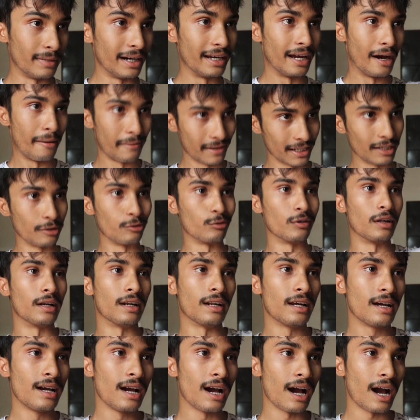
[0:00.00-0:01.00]
ভাই আমারটা শুনেন
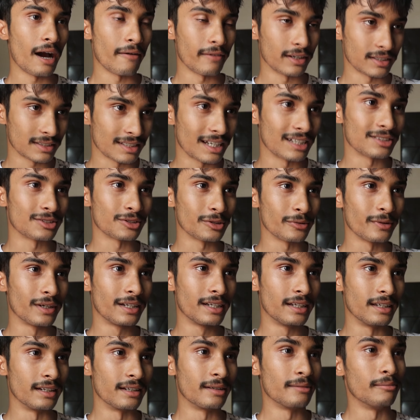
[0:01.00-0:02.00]
আমার স্বাস্থ্য
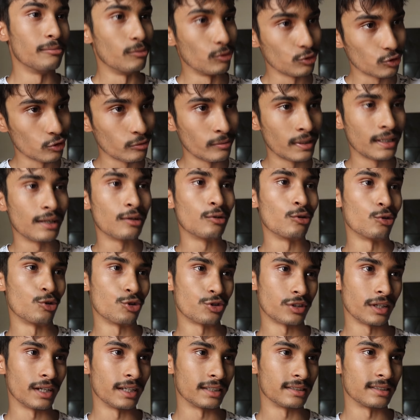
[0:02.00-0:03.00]
ভাইয়ের মুসলমানের
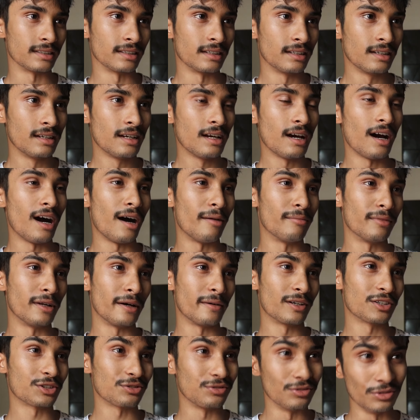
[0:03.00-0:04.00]
অনুষ্ঠান আছে আপনি
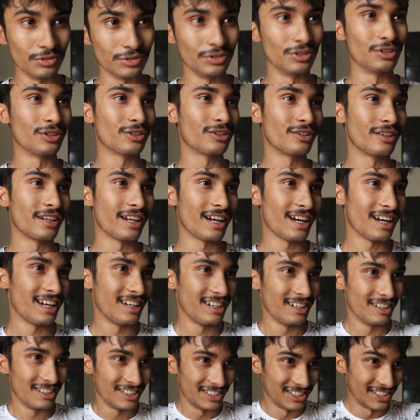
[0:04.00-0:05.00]
আমার সুন্দর করে
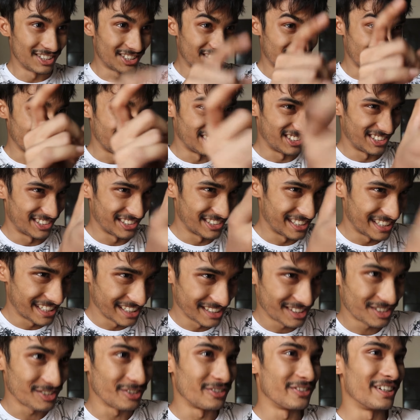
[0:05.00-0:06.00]
ওর টোন টোন এটা
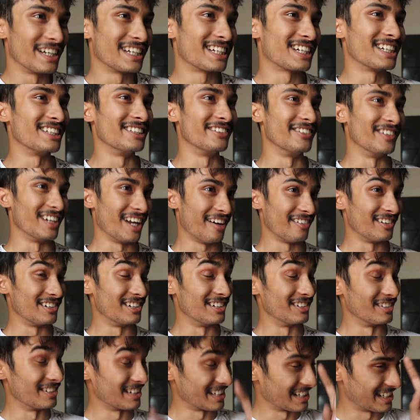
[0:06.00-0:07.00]
ছবি একটা দিবেন আমি
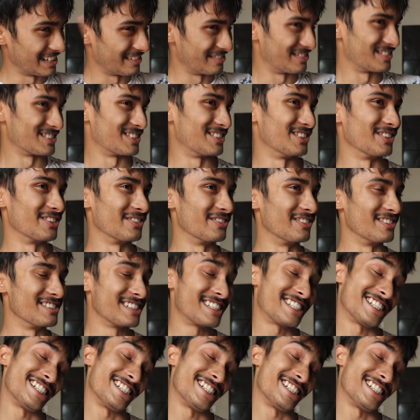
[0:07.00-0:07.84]
ওটা গিফট করবো